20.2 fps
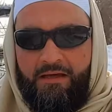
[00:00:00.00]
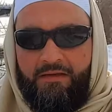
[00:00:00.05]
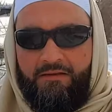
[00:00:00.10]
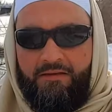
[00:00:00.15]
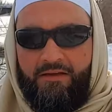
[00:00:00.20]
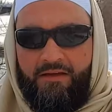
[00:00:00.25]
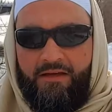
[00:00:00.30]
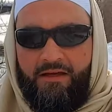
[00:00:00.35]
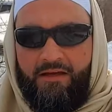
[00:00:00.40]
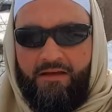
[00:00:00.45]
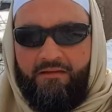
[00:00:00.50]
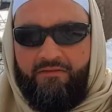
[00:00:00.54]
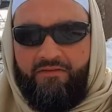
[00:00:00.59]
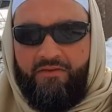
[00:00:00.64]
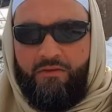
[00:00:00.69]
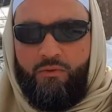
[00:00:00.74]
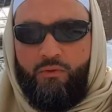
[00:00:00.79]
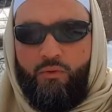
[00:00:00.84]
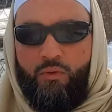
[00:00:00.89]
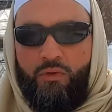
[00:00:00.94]
آتنا في
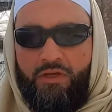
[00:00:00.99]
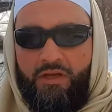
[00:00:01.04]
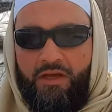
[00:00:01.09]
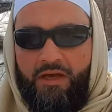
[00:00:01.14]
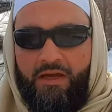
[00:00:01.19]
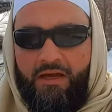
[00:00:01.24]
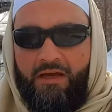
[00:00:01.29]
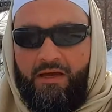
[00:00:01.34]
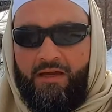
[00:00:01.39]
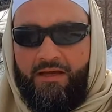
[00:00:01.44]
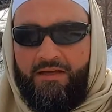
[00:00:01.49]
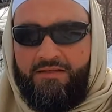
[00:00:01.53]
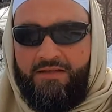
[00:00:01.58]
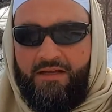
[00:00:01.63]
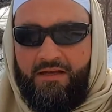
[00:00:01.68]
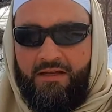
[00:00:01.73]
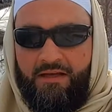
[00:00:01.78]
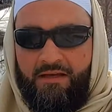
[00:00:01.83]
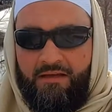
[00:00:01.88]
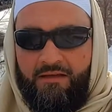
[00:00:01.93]
الدنيا
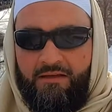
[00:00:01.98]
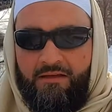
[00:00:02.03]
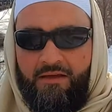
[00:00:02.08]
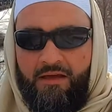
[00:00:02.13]
حسنة